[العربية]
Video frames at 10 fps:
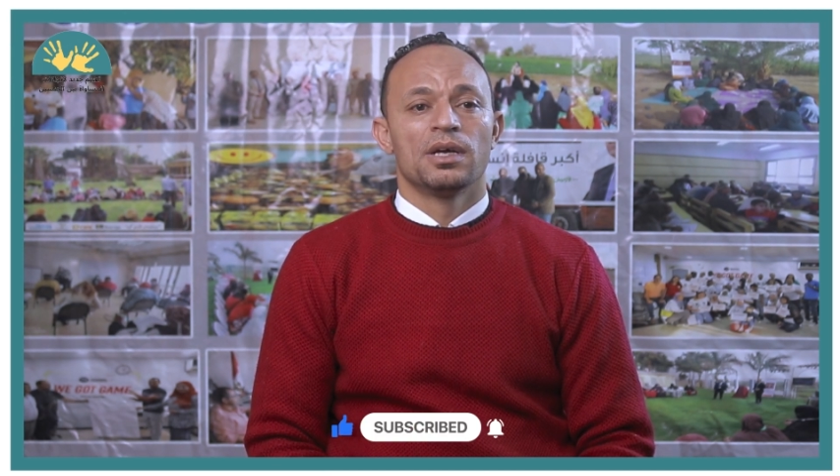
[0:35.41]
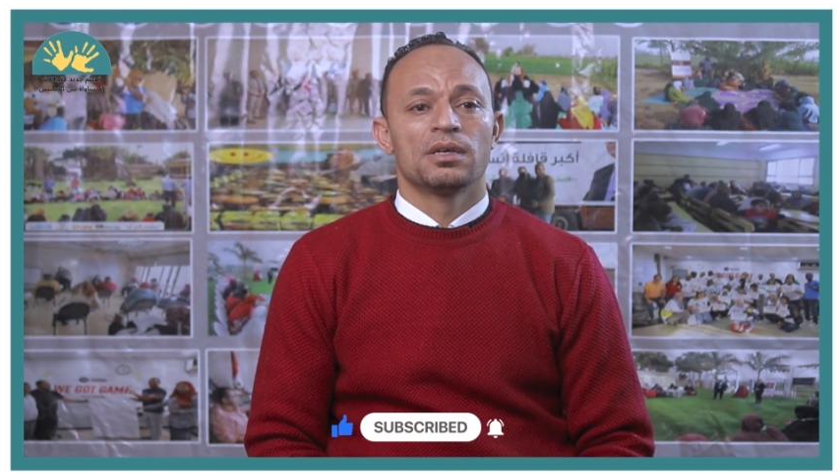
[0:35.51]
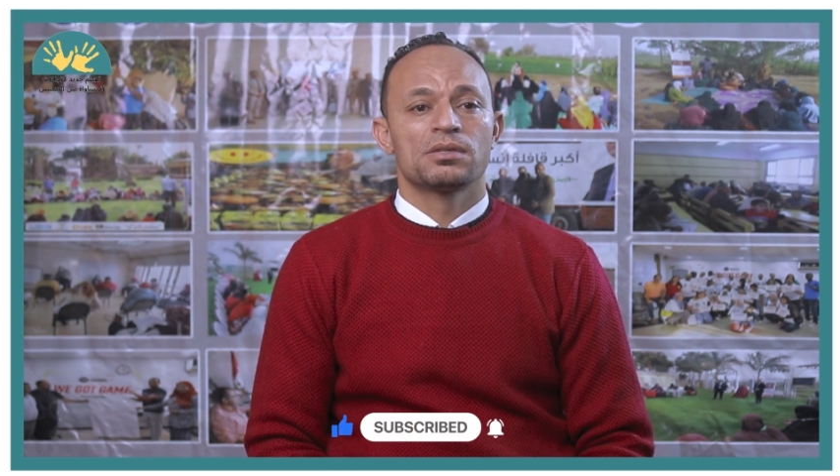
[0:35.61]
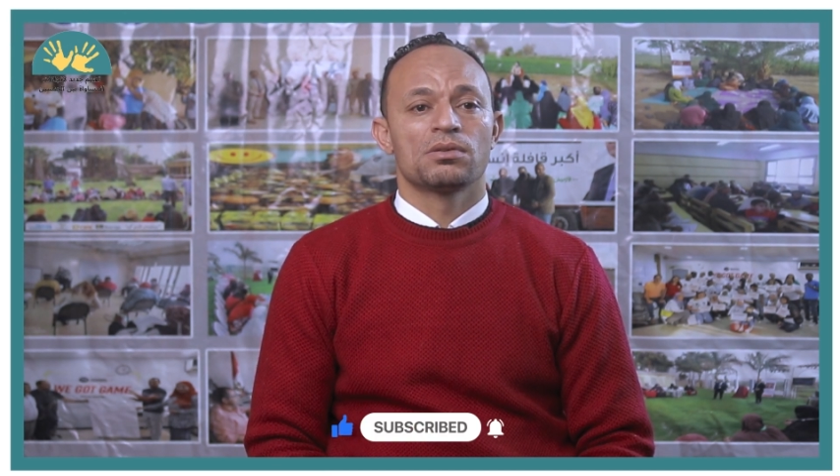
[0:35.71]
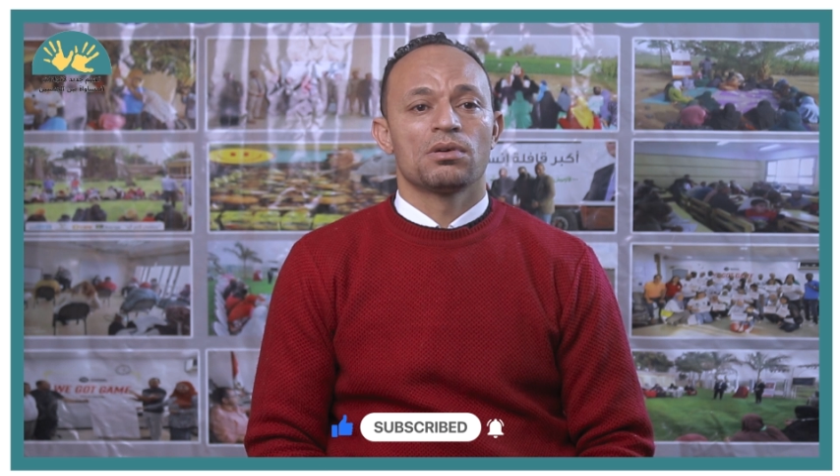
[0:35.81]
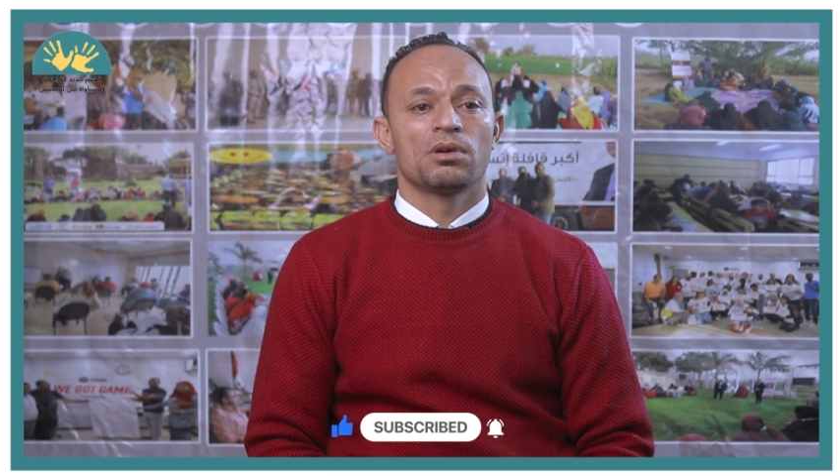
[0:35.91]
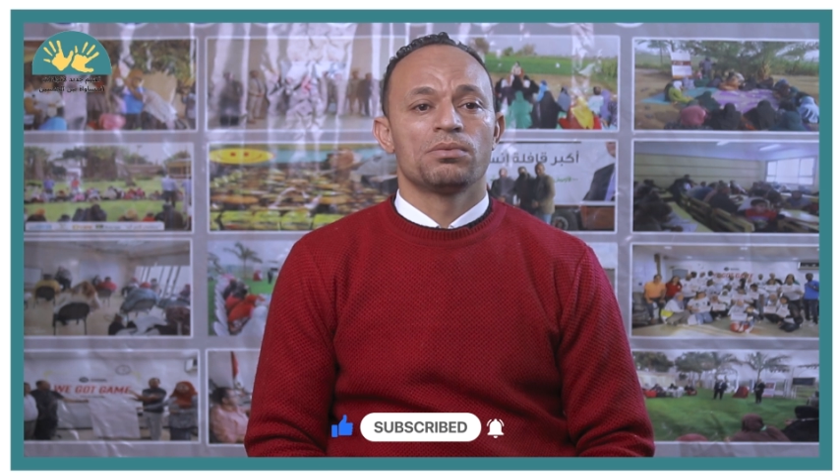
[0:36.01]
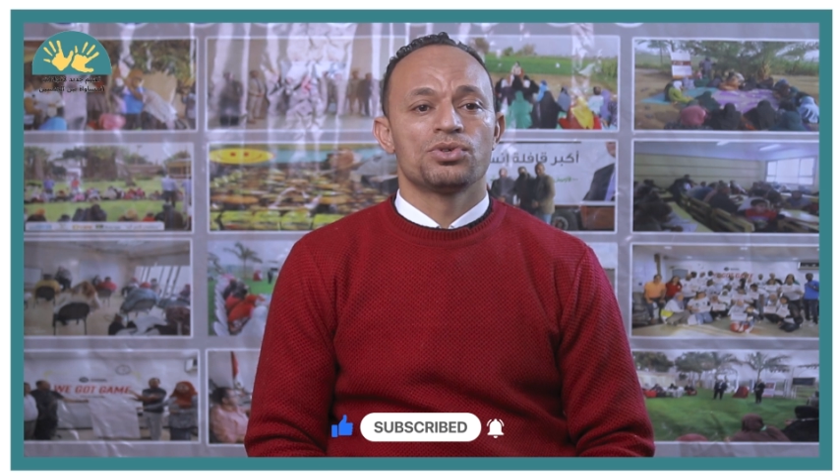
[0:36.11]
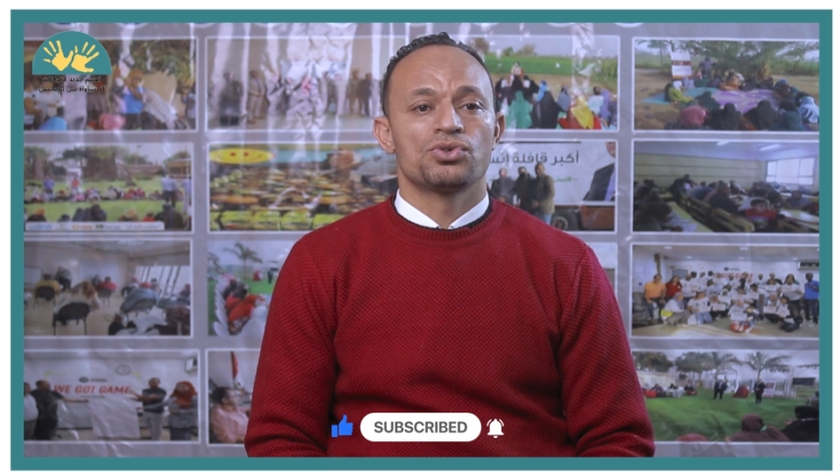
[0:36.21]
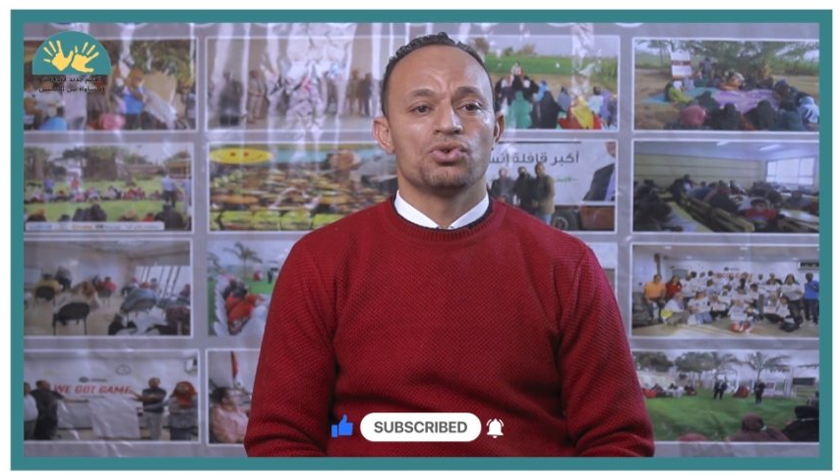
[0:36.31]
الصداقة
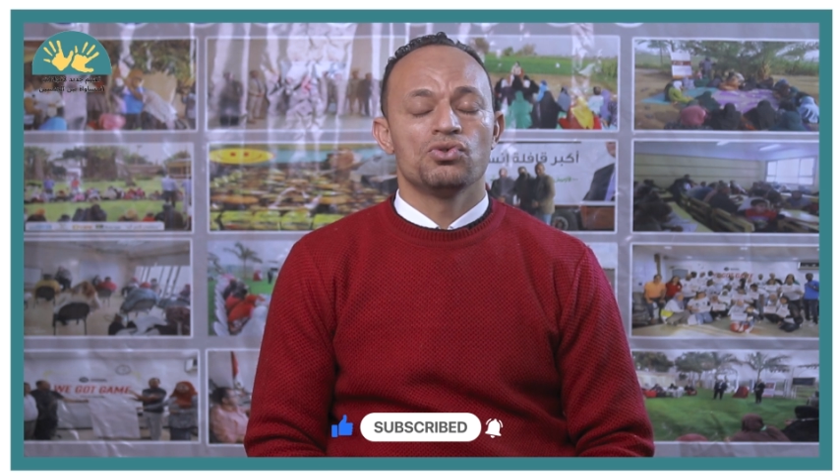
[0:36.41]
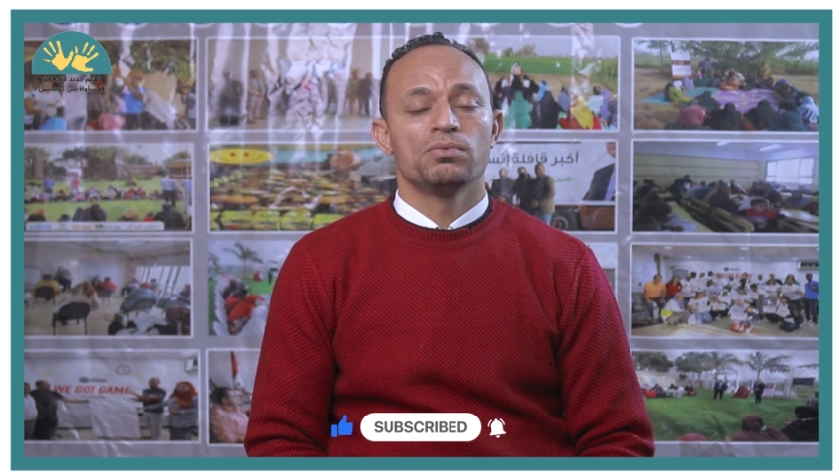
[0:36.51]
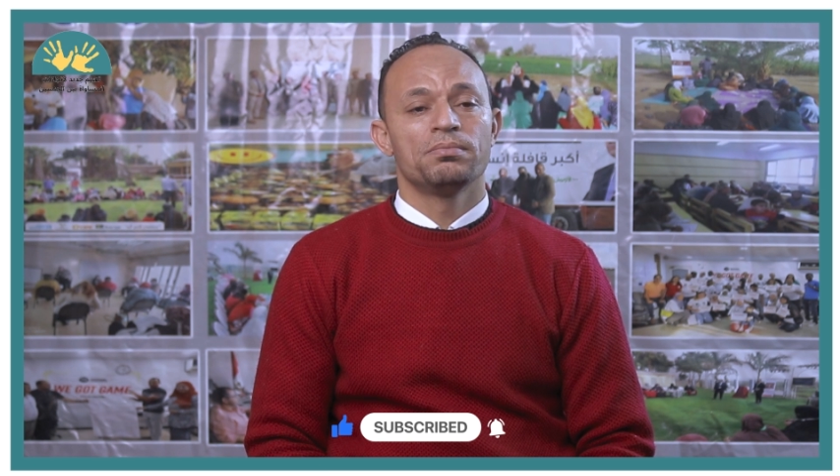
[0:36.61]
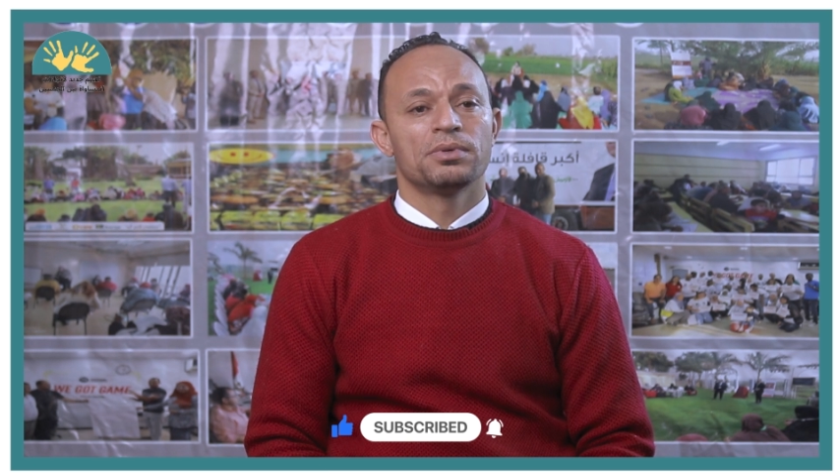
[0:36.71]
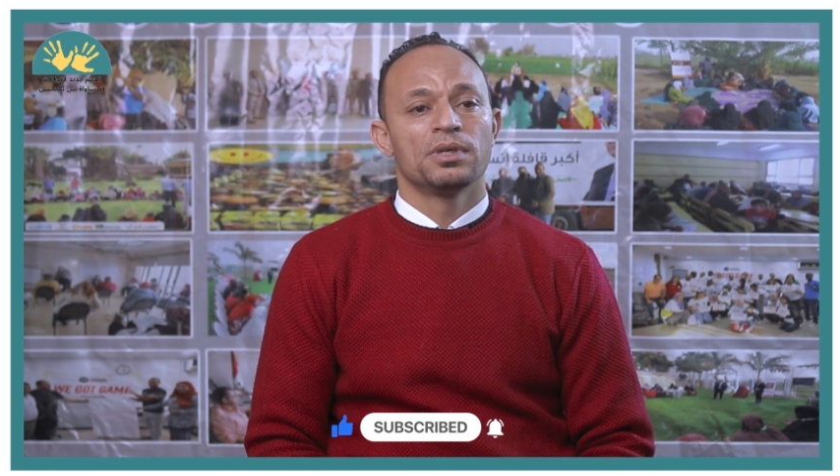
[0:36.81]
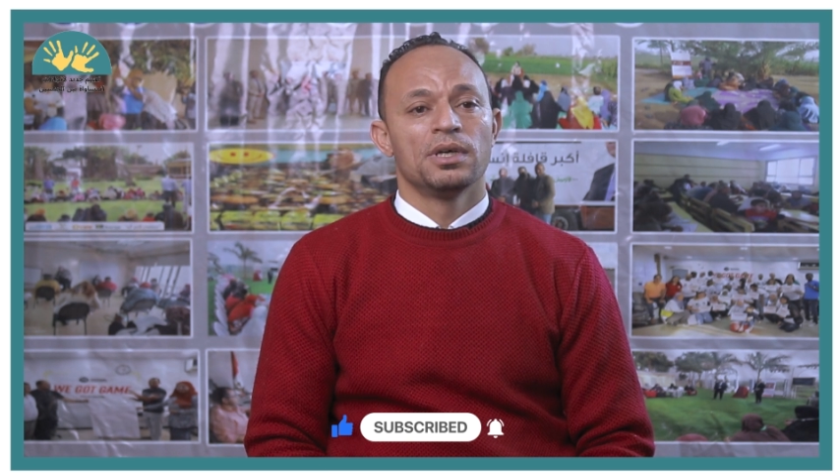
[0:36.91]
بين الشعوب